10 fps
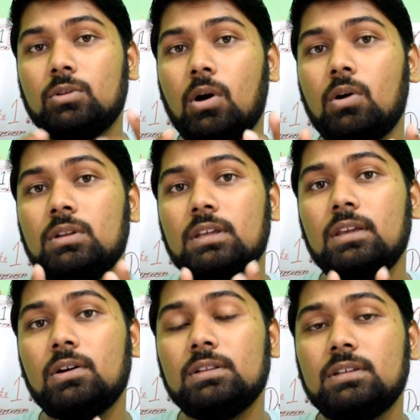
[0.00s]
তখন
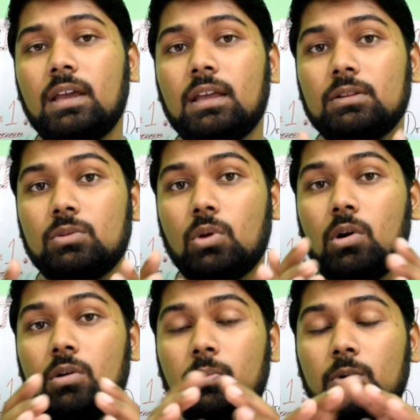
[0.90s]
কি হচ্ছে
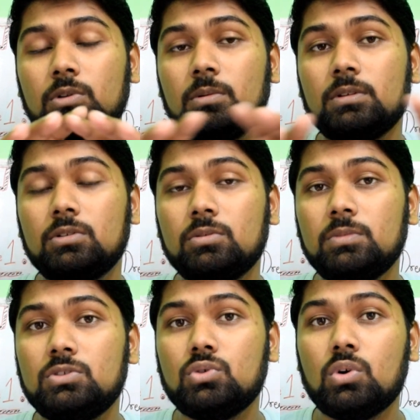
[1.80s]
তখন প্রথমে তো
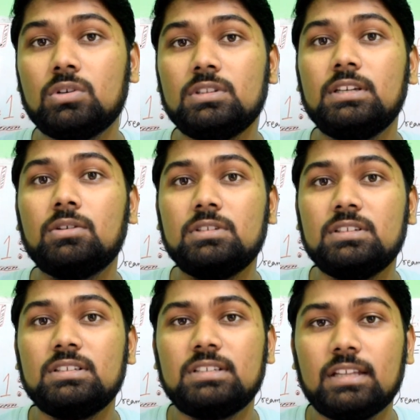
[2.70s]
তুমি চোখ দিয়ে ওই
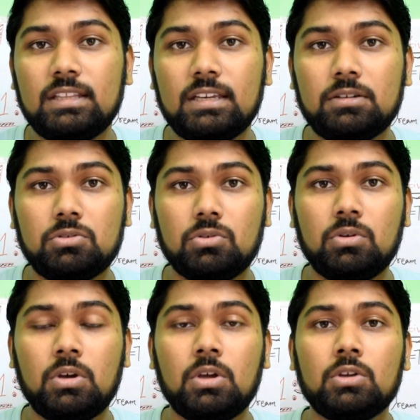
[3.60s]
জিনিসটা দেখছো
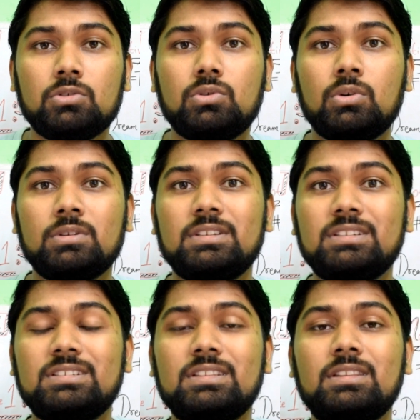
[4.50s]
চোখ
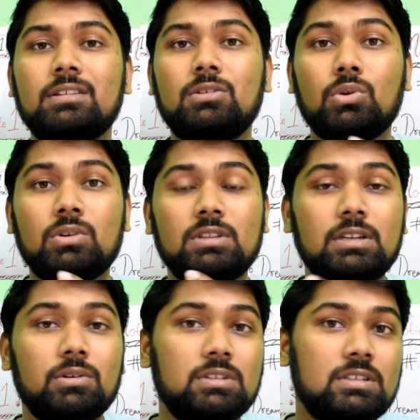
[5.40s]
জিনিস চোখ
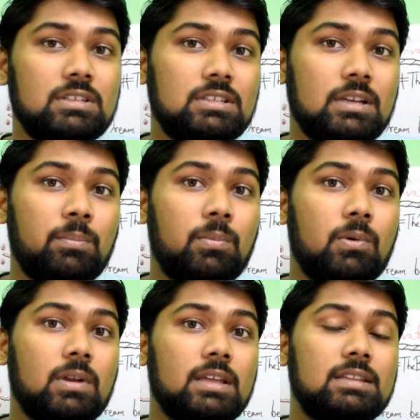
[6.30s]
দিয়ে ওই জিনিসটা
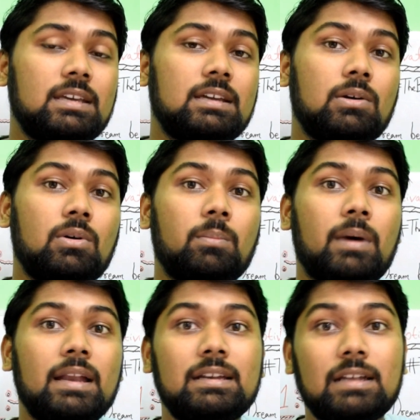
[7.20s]
পড়ে দেখে ওর
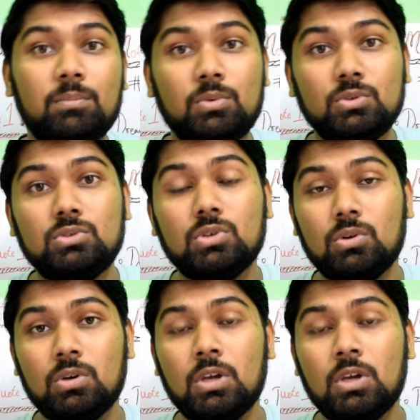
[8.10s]
মানেটা বুঝছো